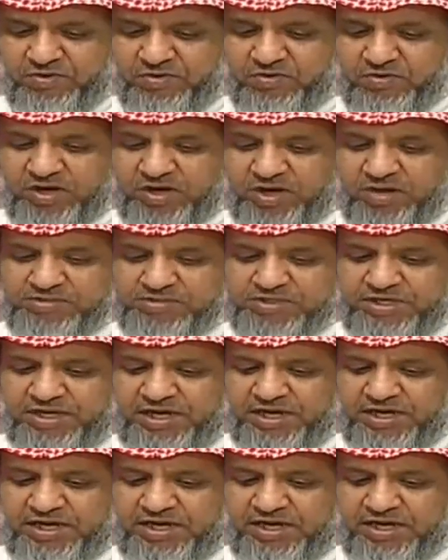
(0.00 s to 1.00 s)
وخمس
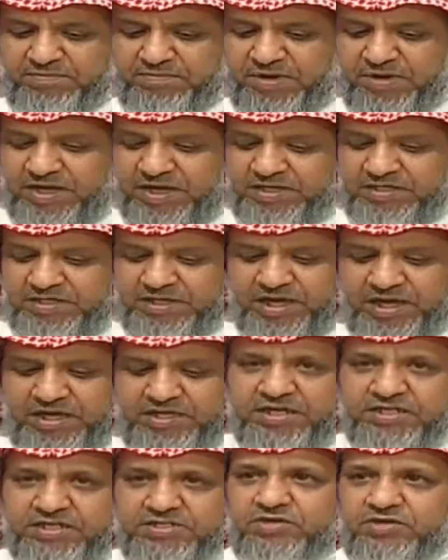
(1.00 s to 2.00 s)
عليهم ما
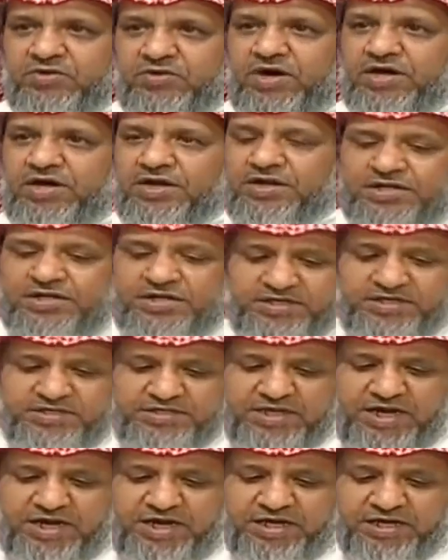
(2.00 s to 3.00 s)
تغير جواره
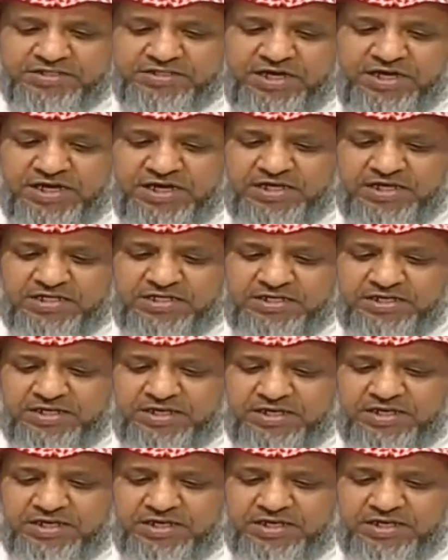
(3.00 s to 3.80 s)
يحرص على